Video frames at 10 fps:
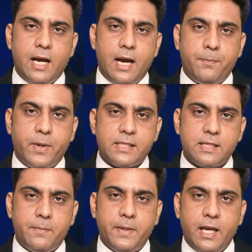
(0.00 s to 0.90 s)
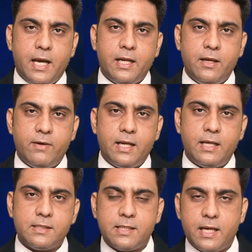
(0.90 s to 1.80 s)
आपके सामने आने
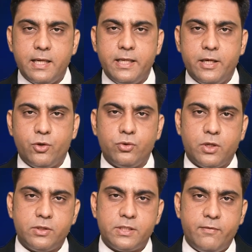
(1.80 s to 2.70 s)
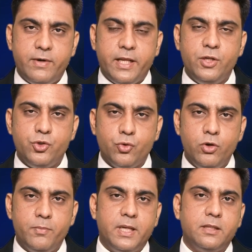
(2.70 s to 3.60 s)
वाला सारा ईयर 2017
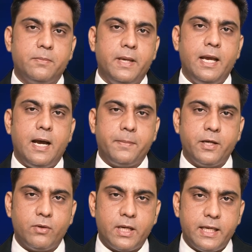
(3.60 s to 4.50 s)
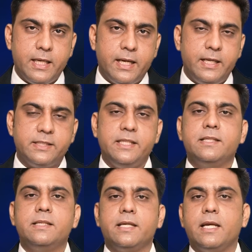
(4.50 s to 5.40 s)
जून मंथ में आपके द्वारा किए गए
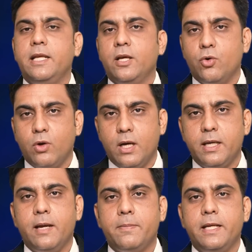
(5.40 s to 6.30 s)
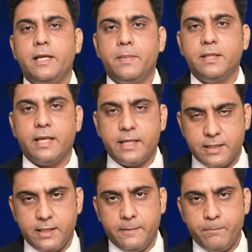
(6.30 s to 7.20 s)
डिसीजन से क्लियर होगा कि आपके लिए मंथ
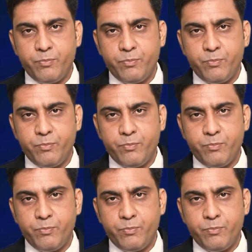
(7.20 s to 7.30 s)
कैसा है